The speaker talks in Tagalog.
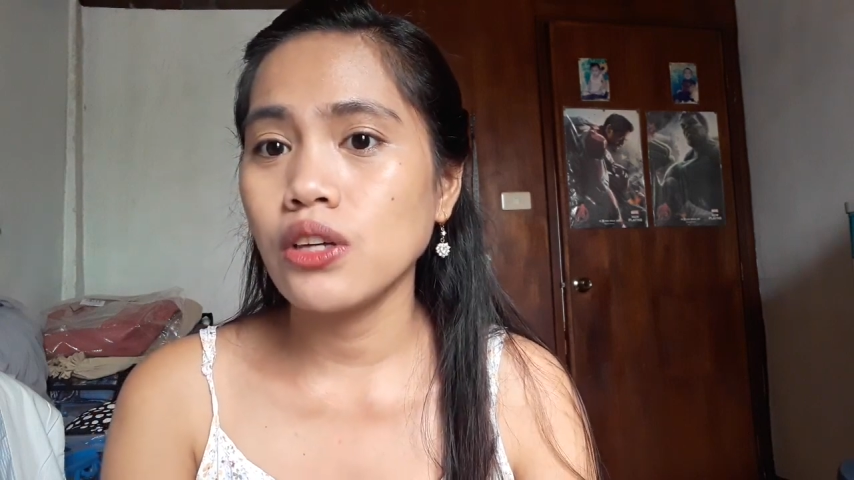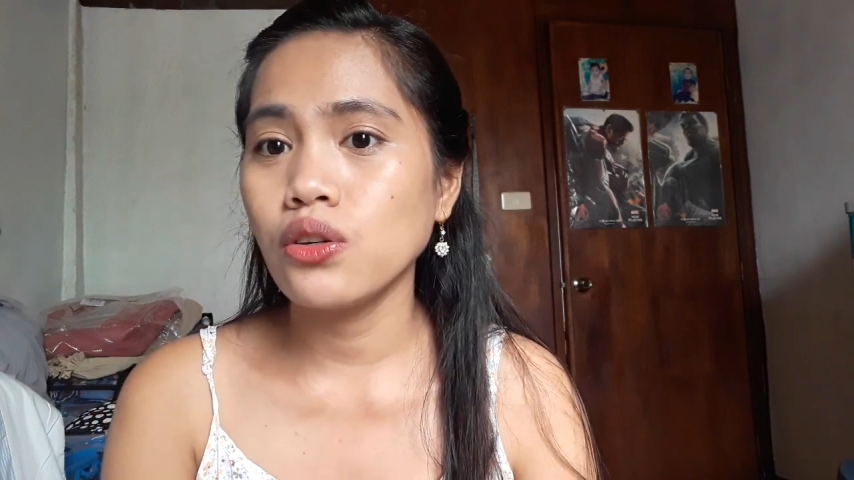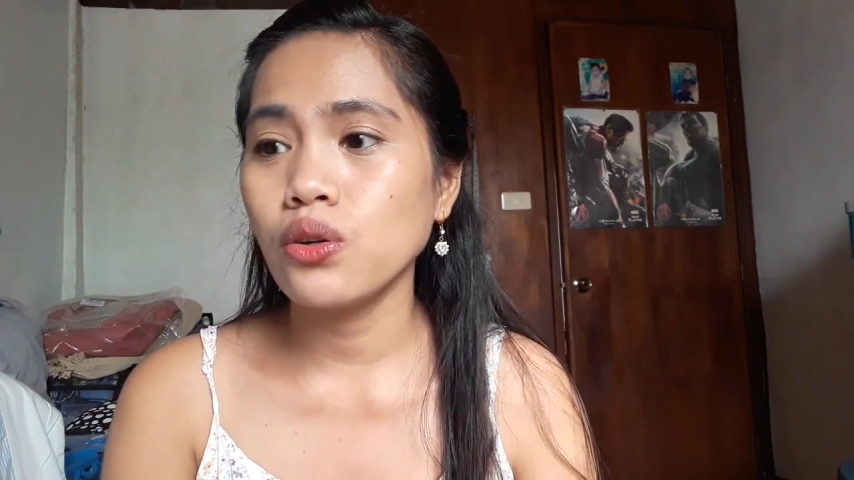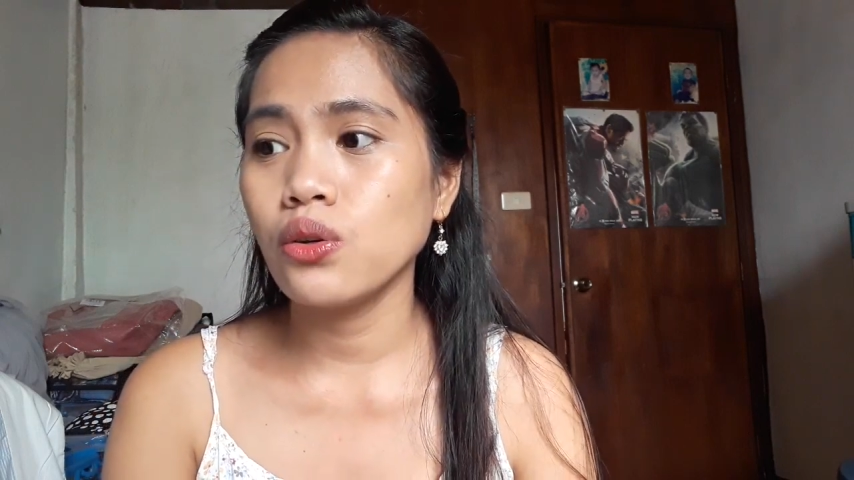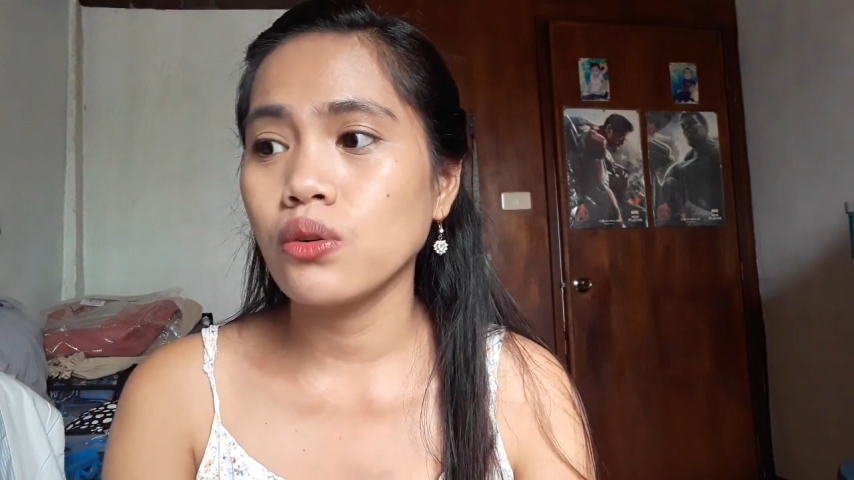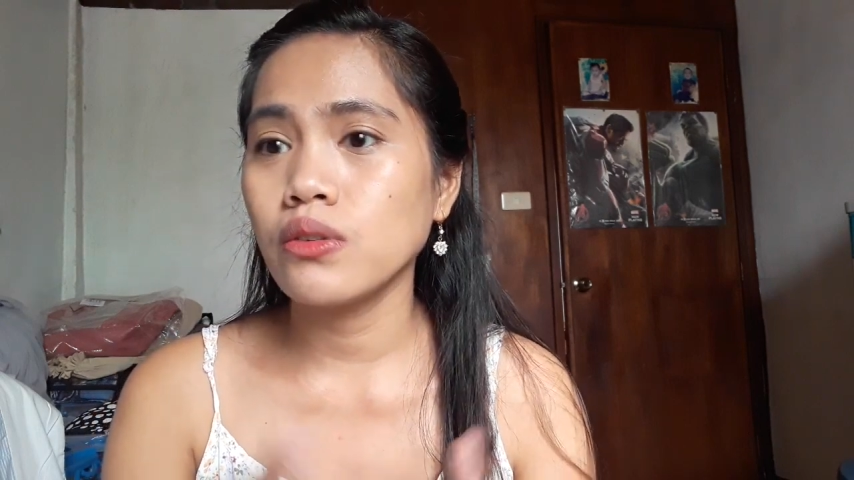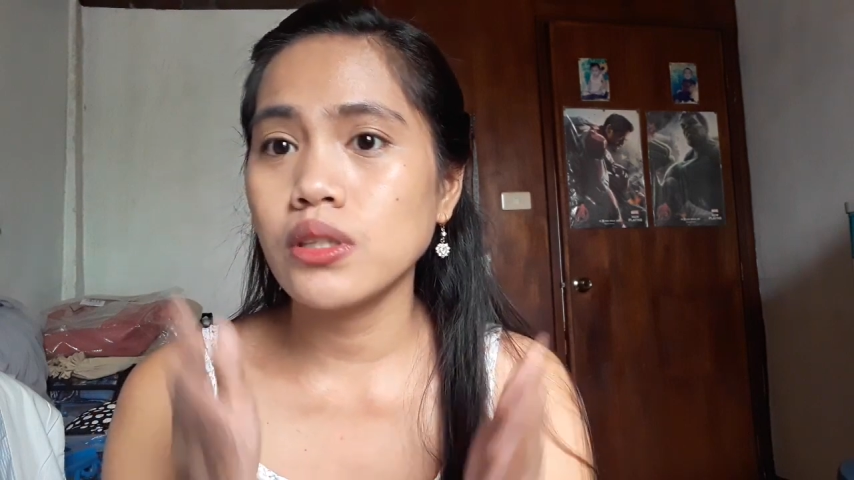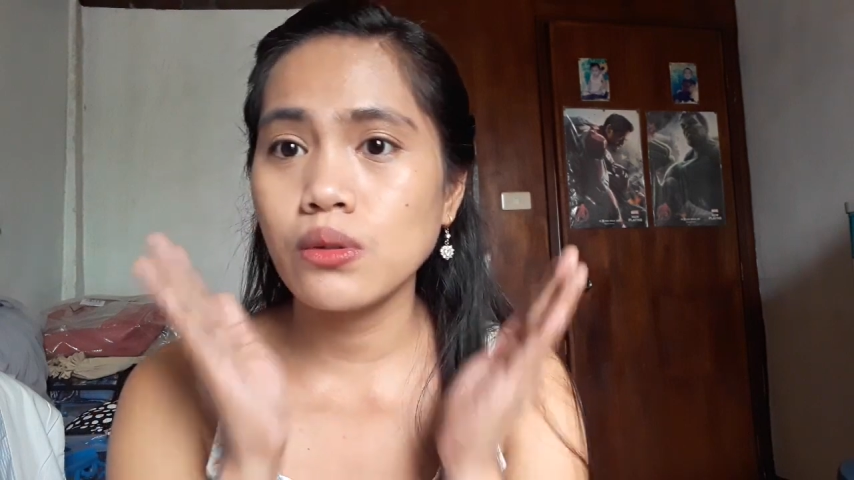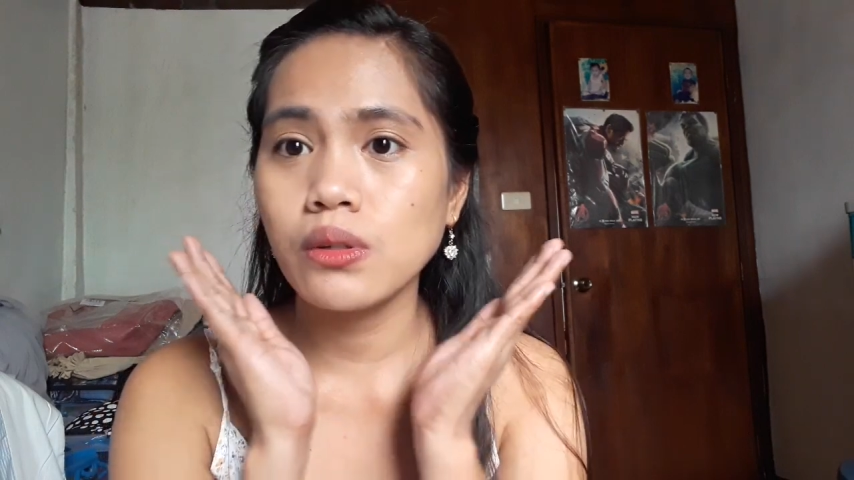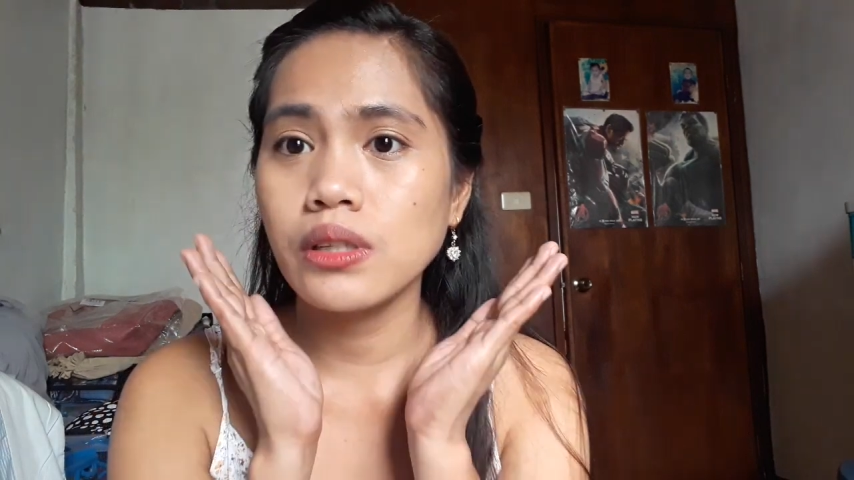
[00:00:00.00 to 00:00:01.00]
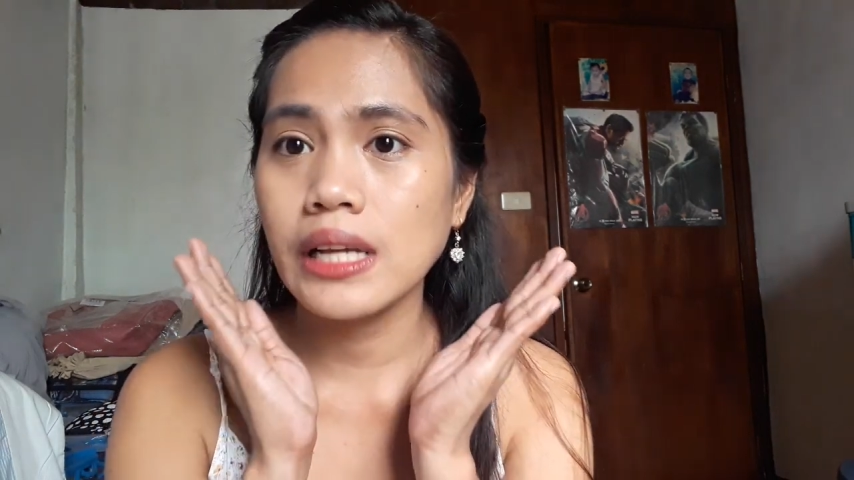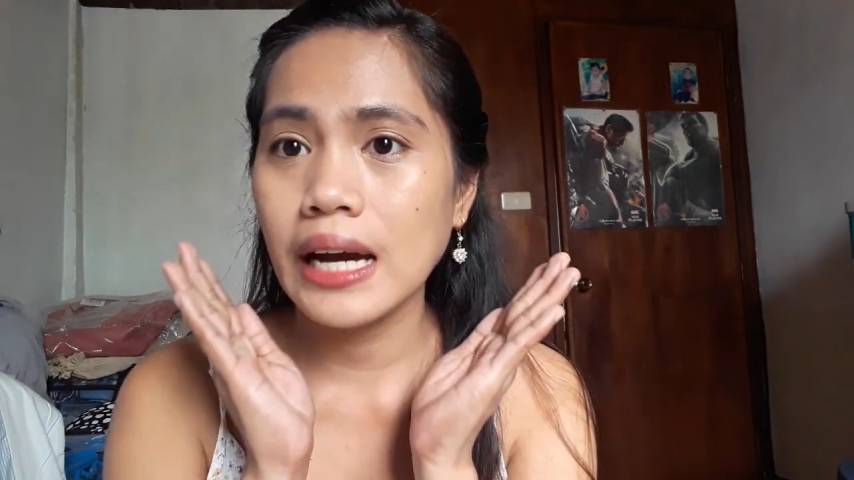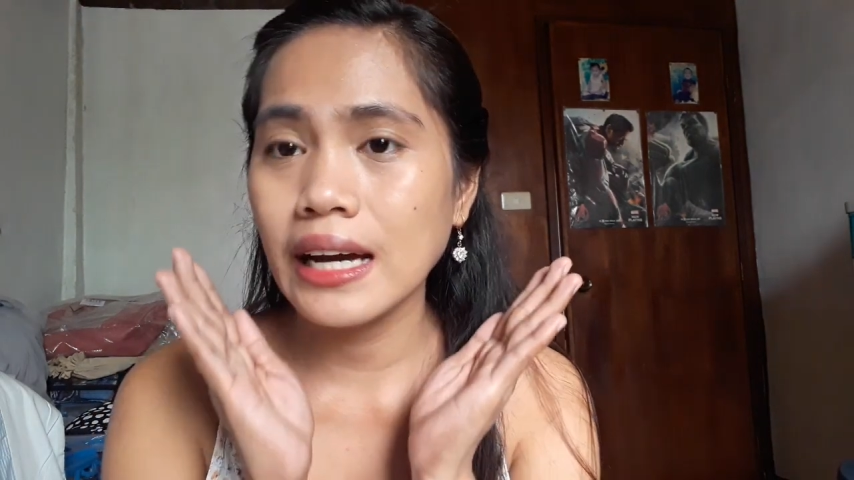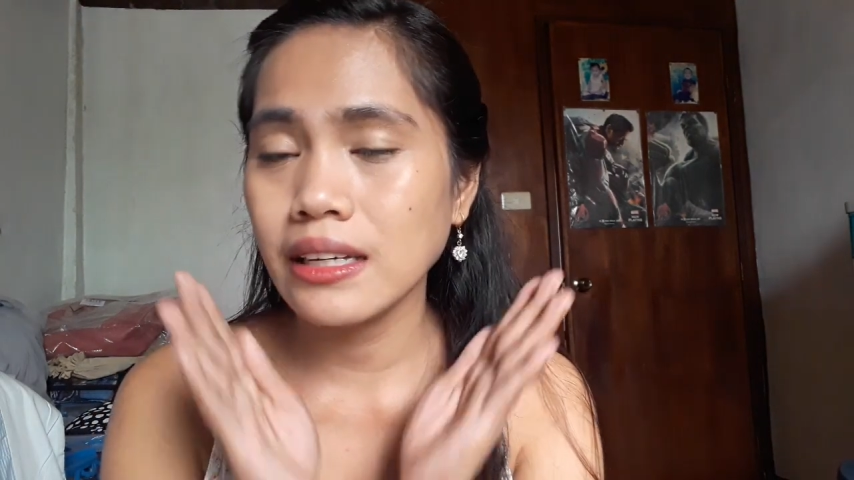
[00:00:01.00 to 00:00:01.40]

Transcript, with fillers: inyo yung result ng